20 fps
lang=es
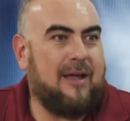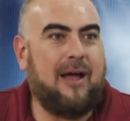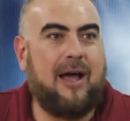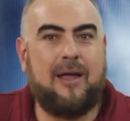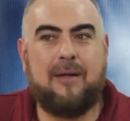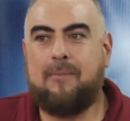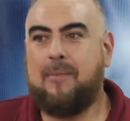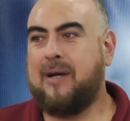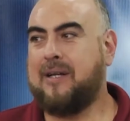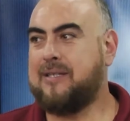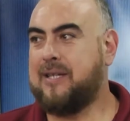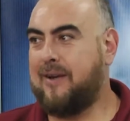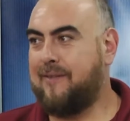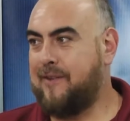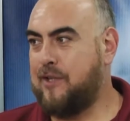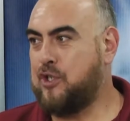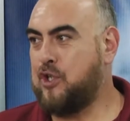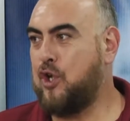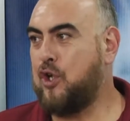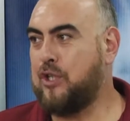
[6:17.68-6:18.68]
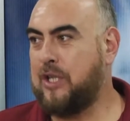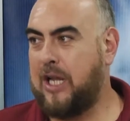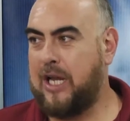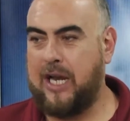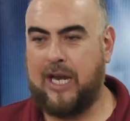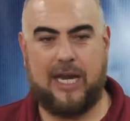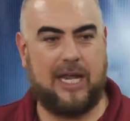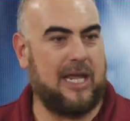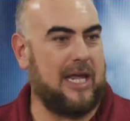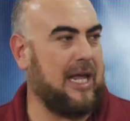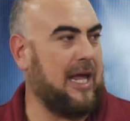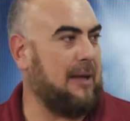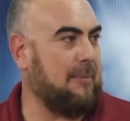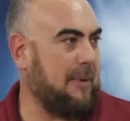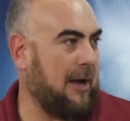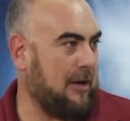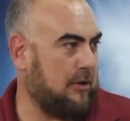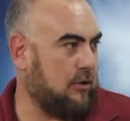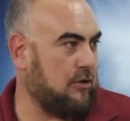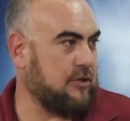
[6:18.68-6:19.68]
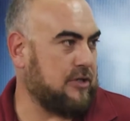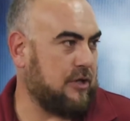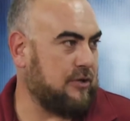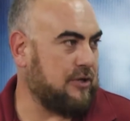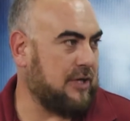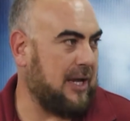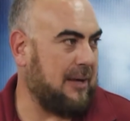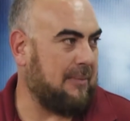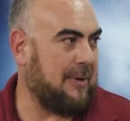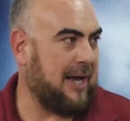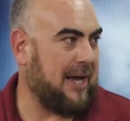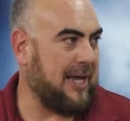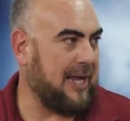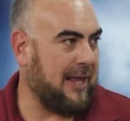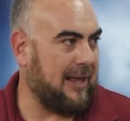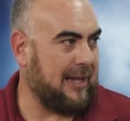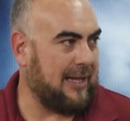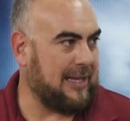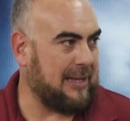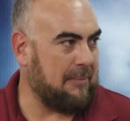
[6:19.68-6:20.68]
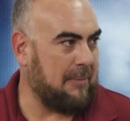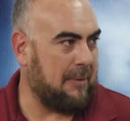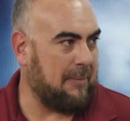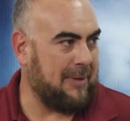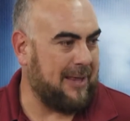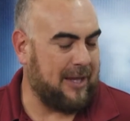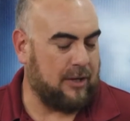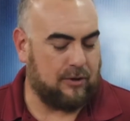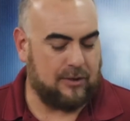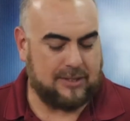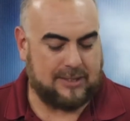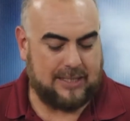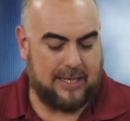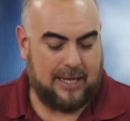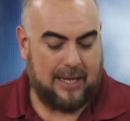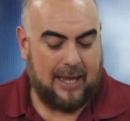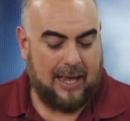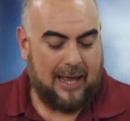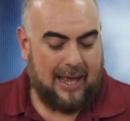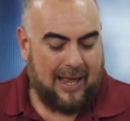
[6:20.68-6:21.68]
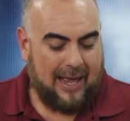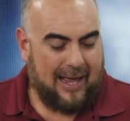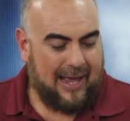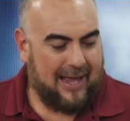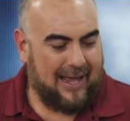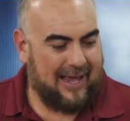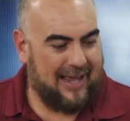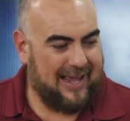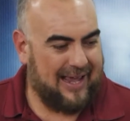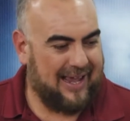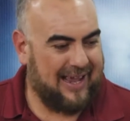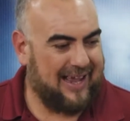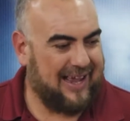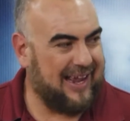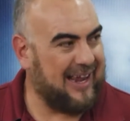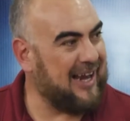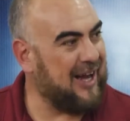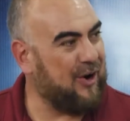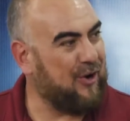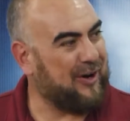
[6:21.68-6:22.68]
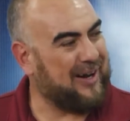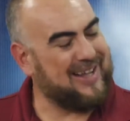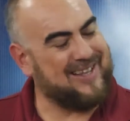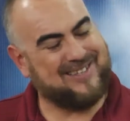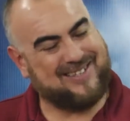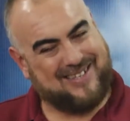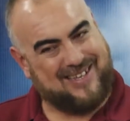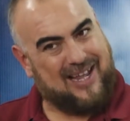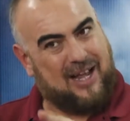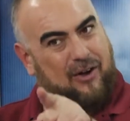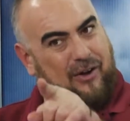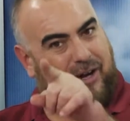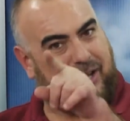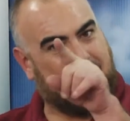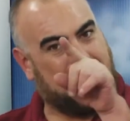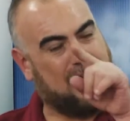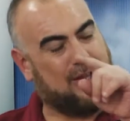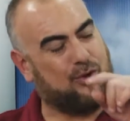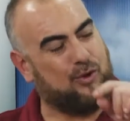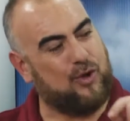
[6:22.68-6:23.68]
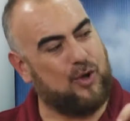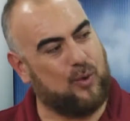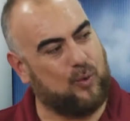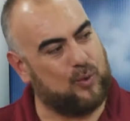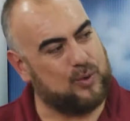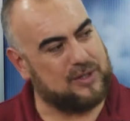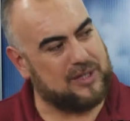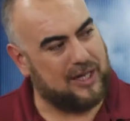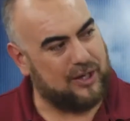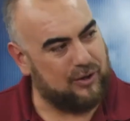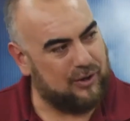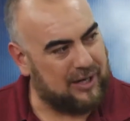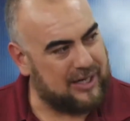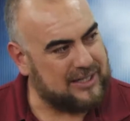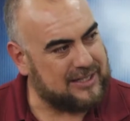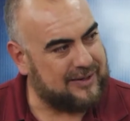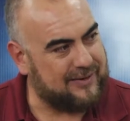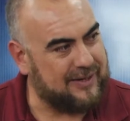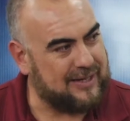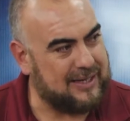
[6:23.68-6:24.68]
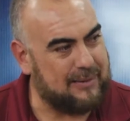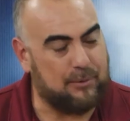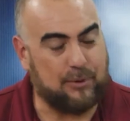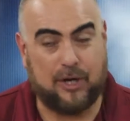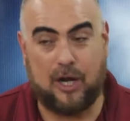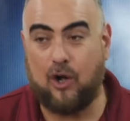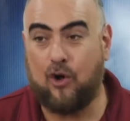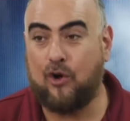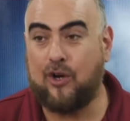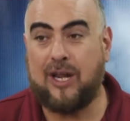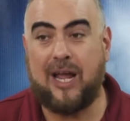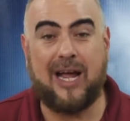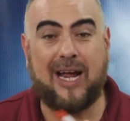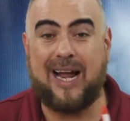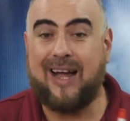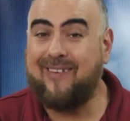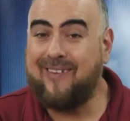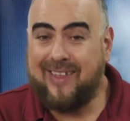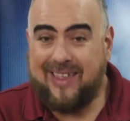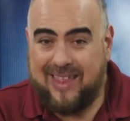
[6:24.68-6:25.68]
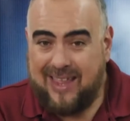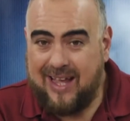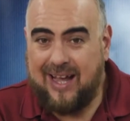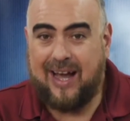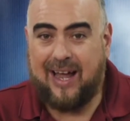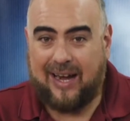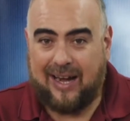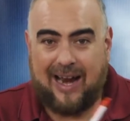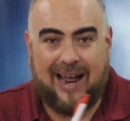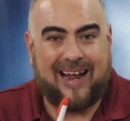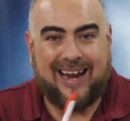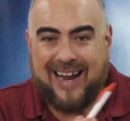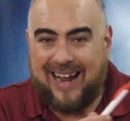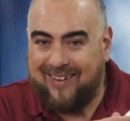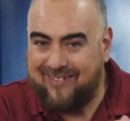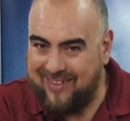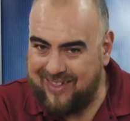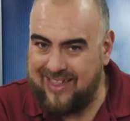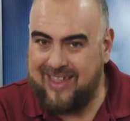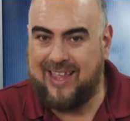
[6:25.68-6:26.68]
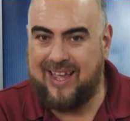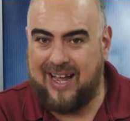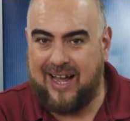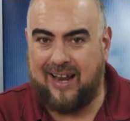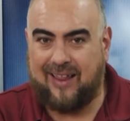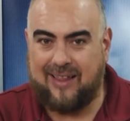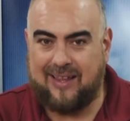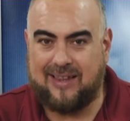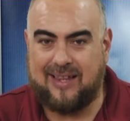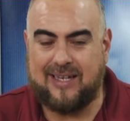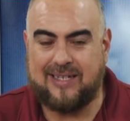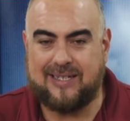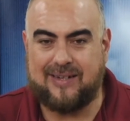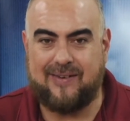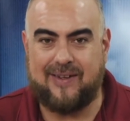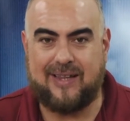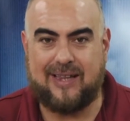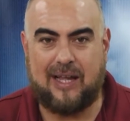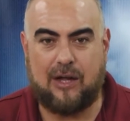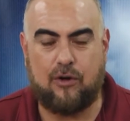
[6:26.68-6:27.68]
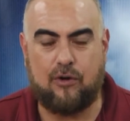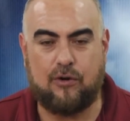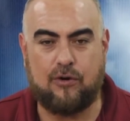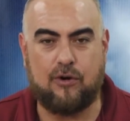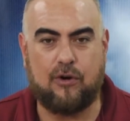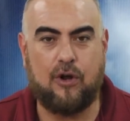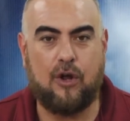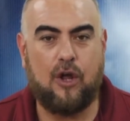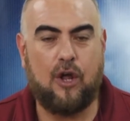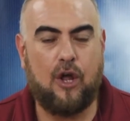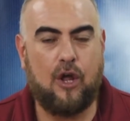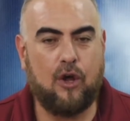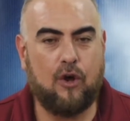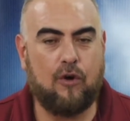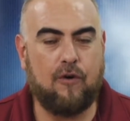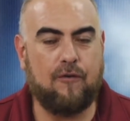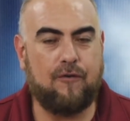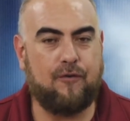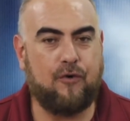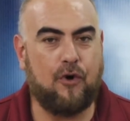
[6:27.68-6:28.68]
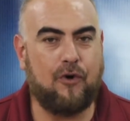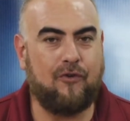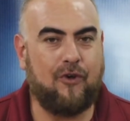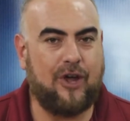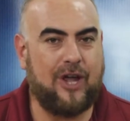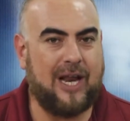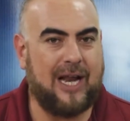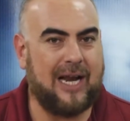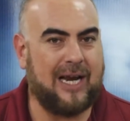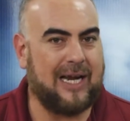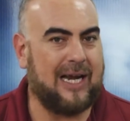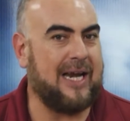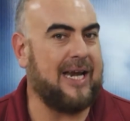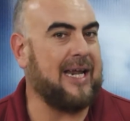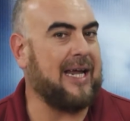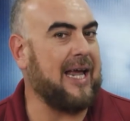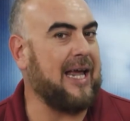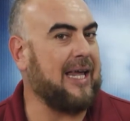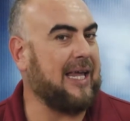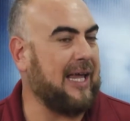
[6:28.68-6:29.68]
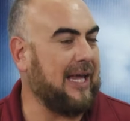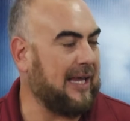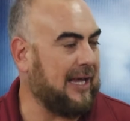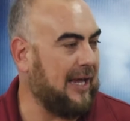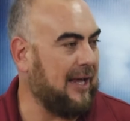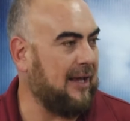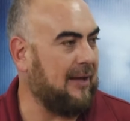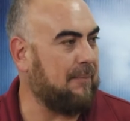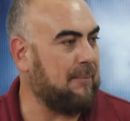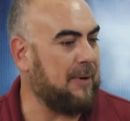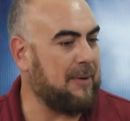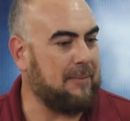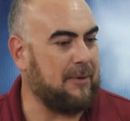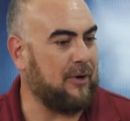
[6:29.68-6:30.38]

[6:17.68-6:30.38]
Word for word: hay más servicio de hotelería y más cosas, o sea, más allá del tema médico en sí. Eh, y lo que sí ahora estoy escuchando en la entrevista, porque Jorge acaba de llegar, acaba de llegar de esta entrevista con, con Fulvio ahí en la clínica Iquique. Primero